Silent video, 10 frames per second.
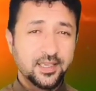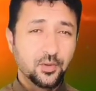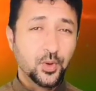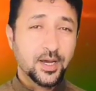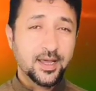
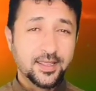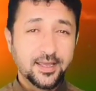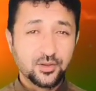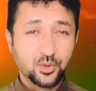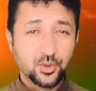
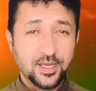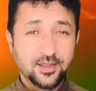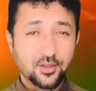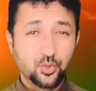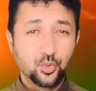ونحصل
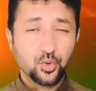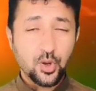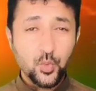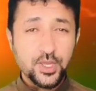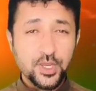على ذكور
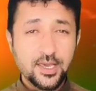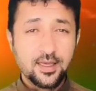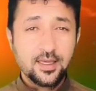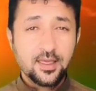قوية